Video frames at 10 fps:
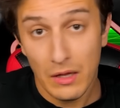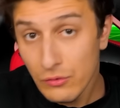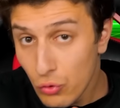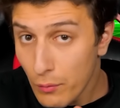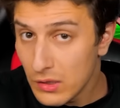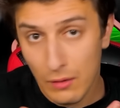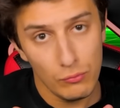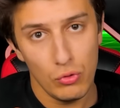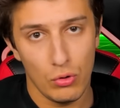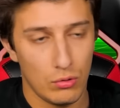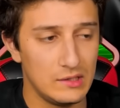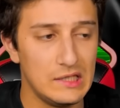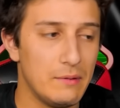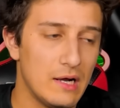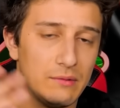Ben diyorum inanmıyor.
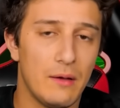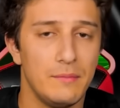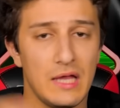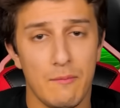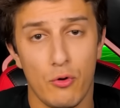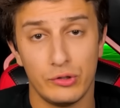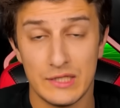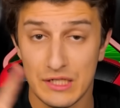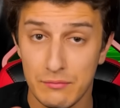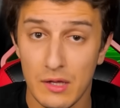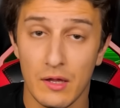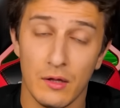Girdik bakalım tamam bir daha mortese. Şimdi